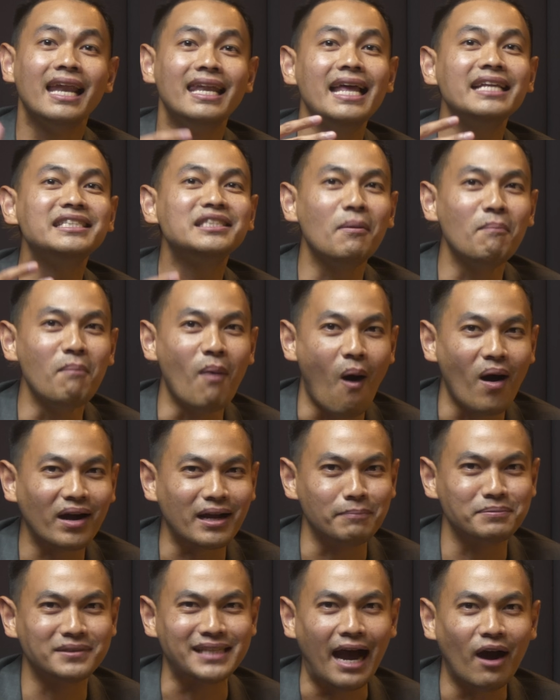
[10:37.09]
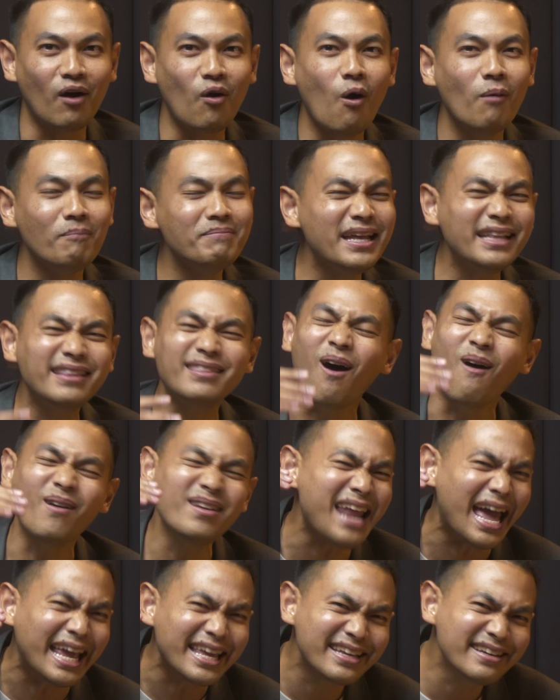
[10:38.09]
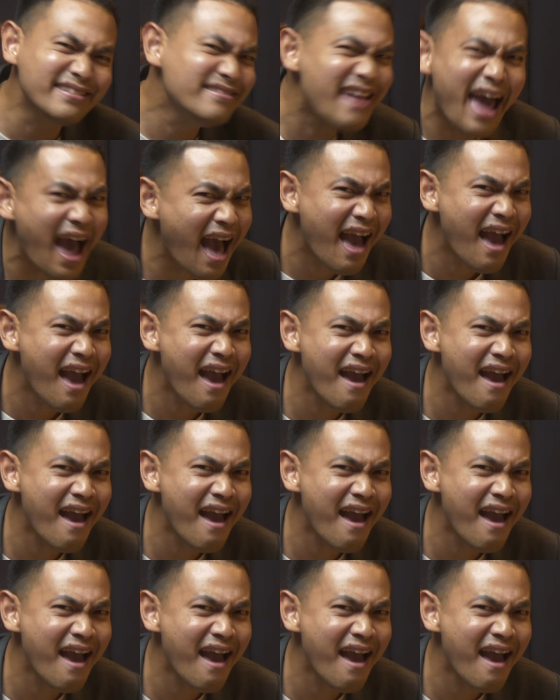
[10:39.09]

และจะบอกกับสังคมได้ตอนไหนกันนะ